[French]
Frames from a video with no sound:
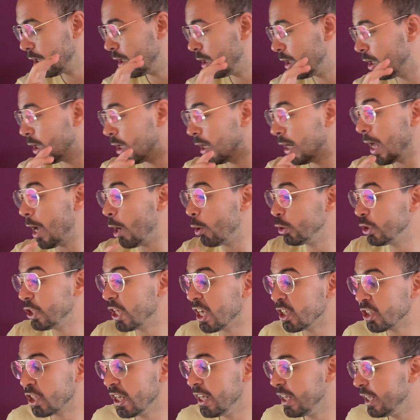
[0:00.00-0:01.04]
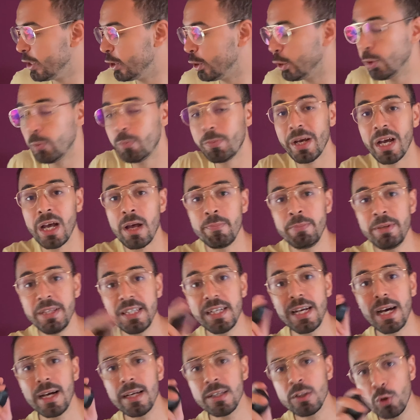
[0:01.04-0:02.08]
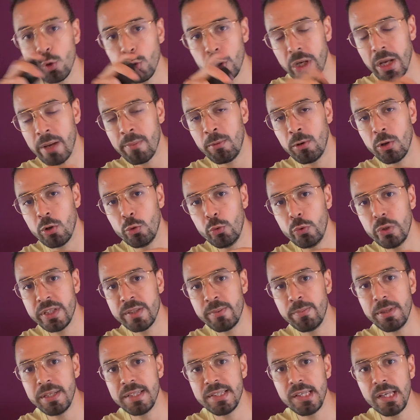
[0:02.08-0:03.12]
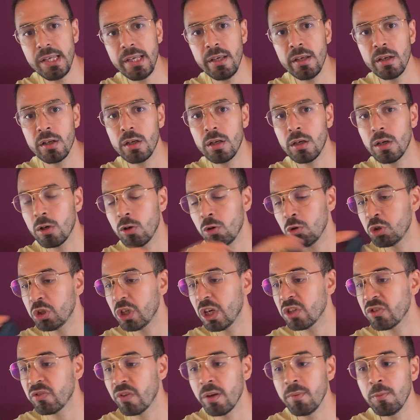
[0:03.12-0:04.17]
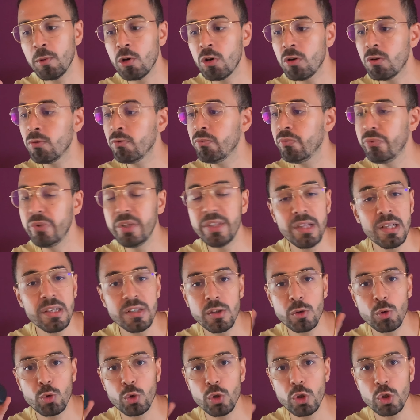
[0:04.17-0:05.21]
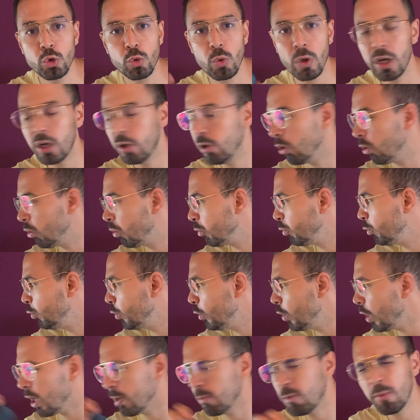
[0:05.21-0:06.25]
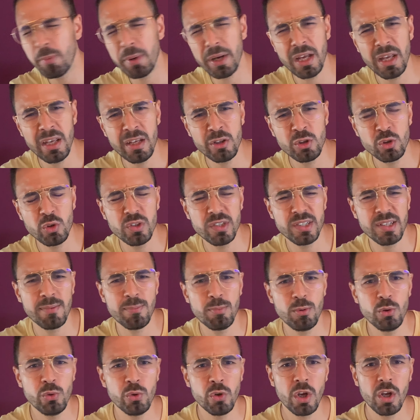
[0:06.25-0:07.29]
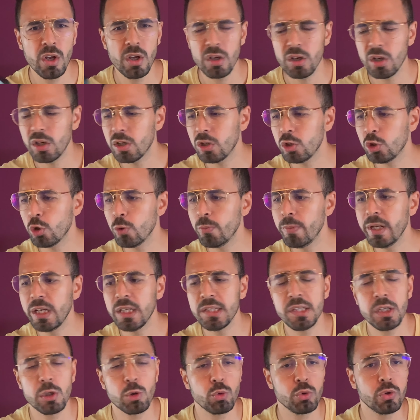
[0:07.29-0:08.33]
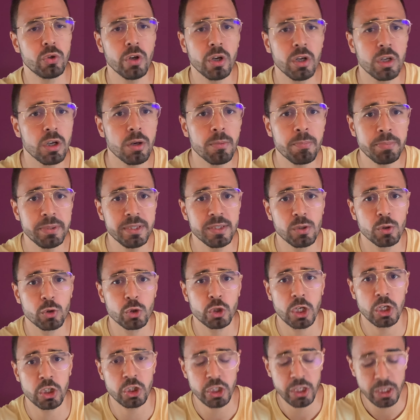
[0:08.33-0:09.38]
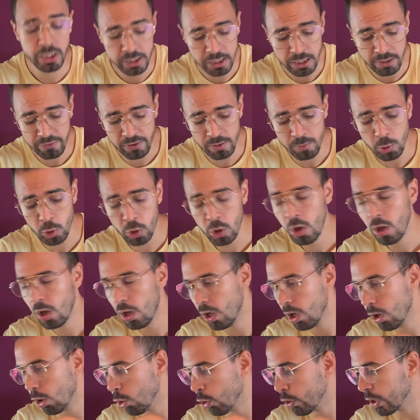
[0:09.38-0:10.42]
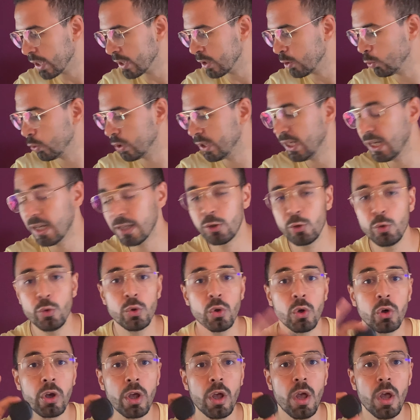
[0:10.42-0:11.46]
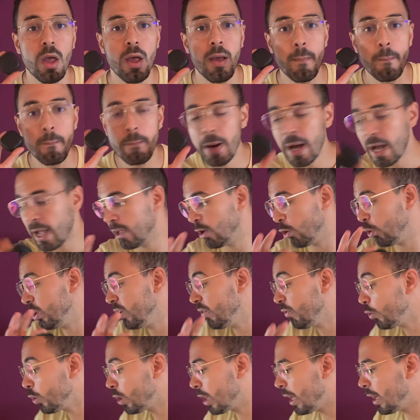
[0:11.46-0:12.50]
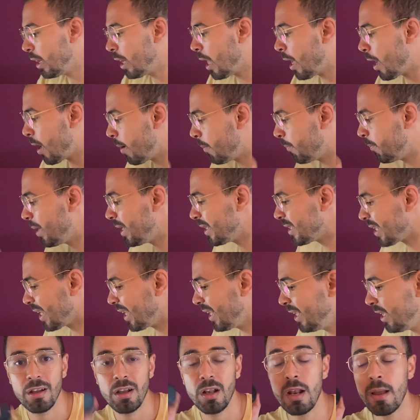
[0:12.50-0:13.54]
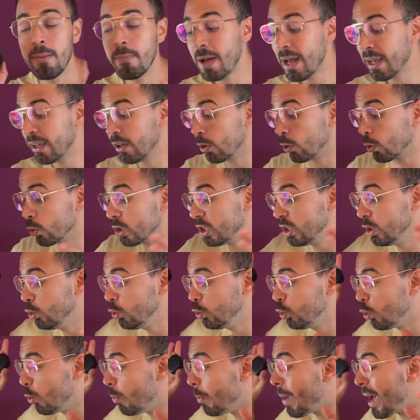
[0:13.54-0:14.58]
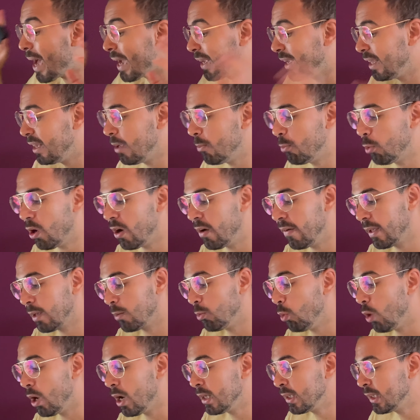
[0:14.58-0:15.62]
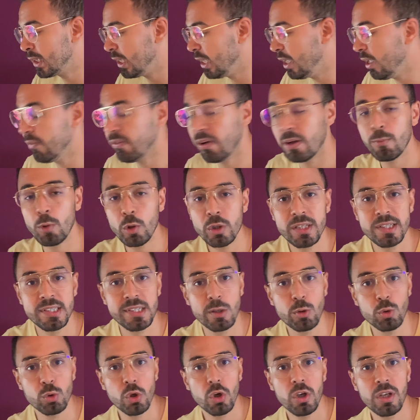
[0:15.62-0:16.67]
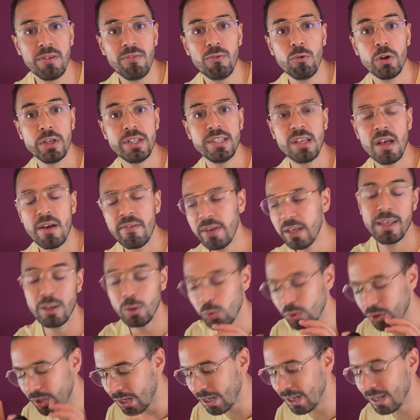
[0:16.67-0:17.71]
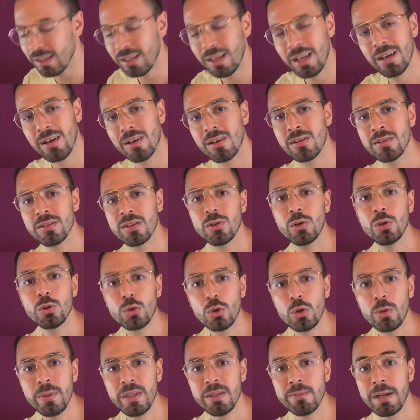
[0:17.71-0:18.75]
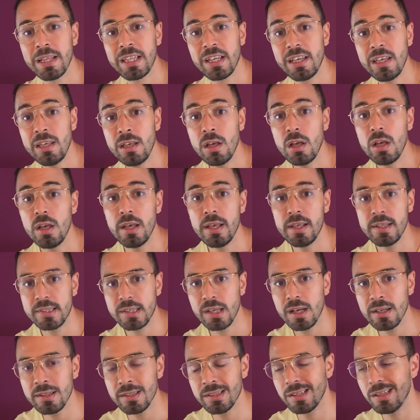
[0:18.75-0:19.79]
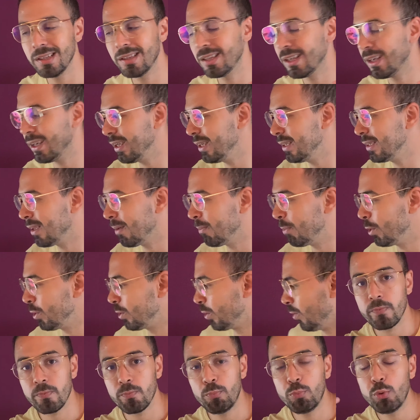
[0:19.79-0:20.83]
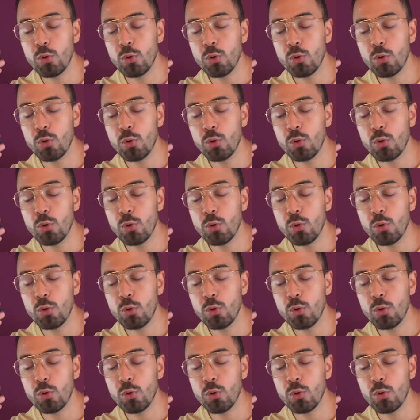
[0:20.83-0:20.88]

Euh, la recharge est super rapide grâce au câble USB-C. Euh, on charge vraiment vite les écouteurs, je crois en une heure à peu près, je ne sais plus. Euh, je mets les écouteurs et hop, ils sont chargés. Il n'y a vraiment aucun souci là-dessus. Donc Pareil, au niveau de la batterie, la marque continue de marquer des points avec moi. C'est vraiment des écouteurs qui fournissent avec une très très grande autonomie de batterie et ça c'est très important.